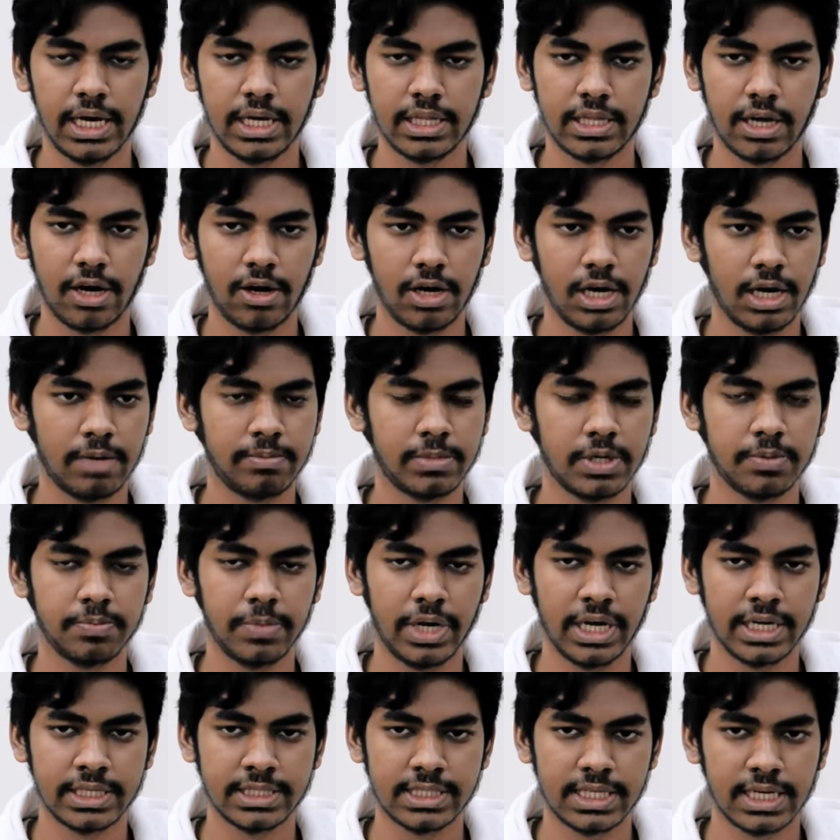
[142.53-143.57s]
তাহলে আমরা
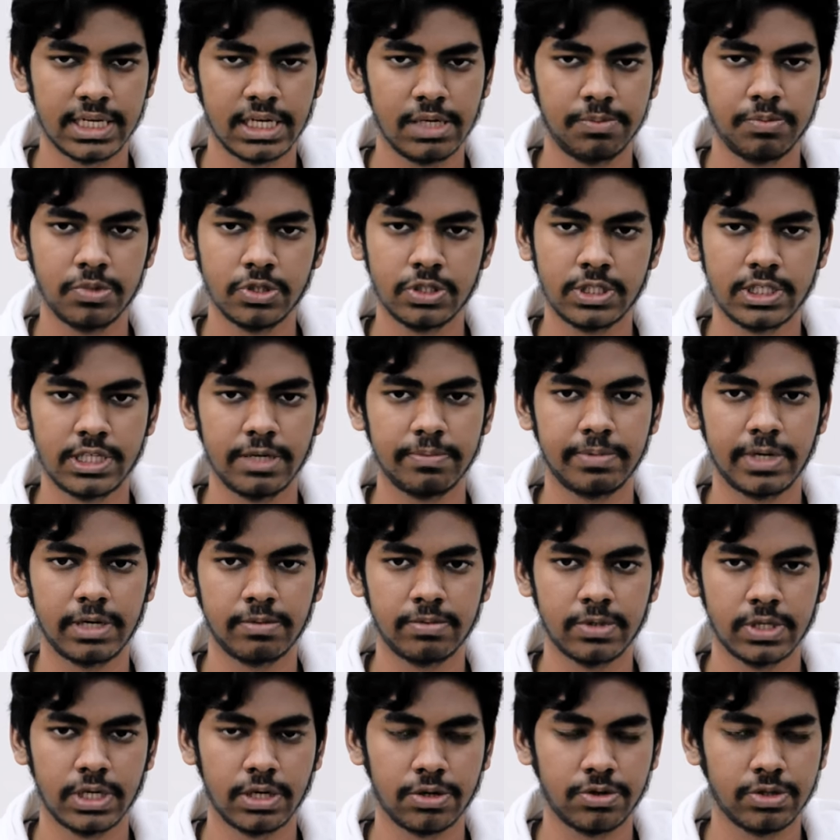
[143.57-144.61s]
এক্স্যাক্টলি বুঝতে পারবো
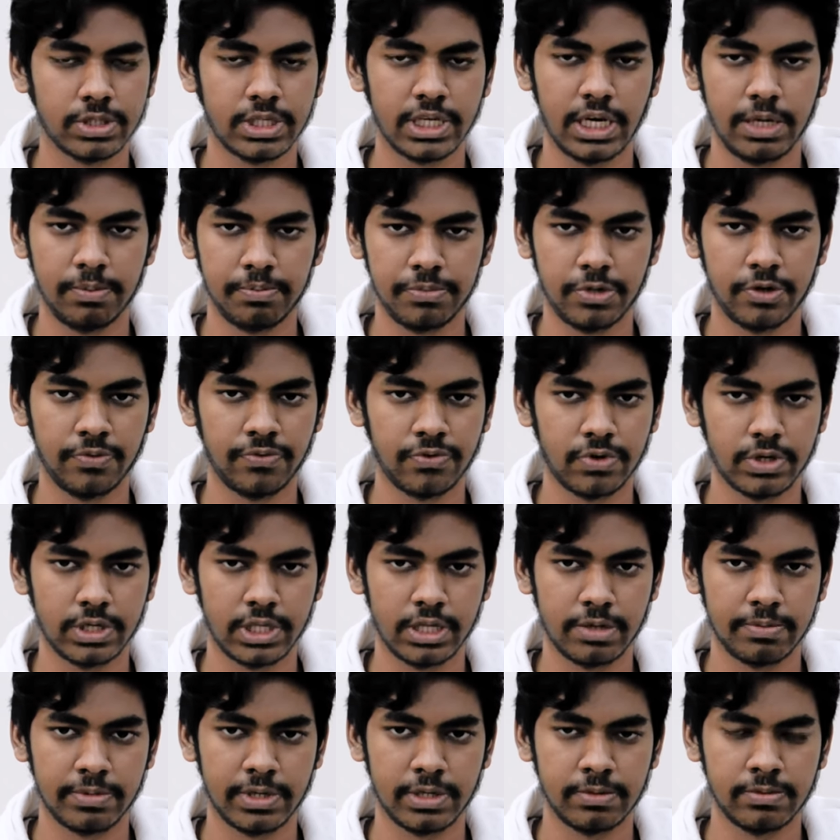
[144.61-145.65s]
না কোথায় ইমপ্রুভ করতে
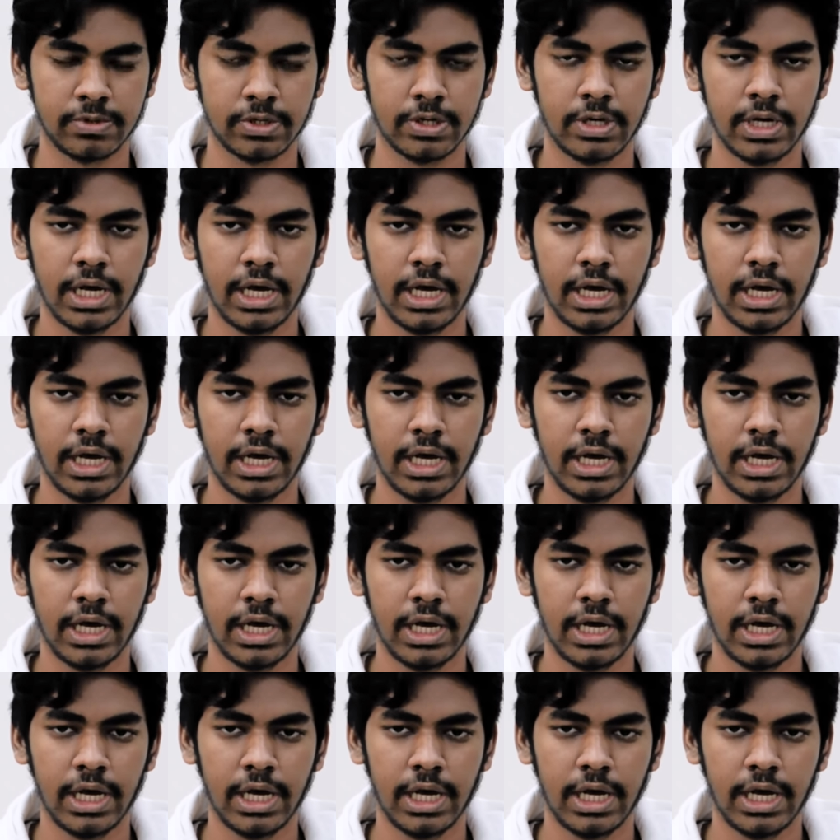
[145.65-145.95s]
পারবো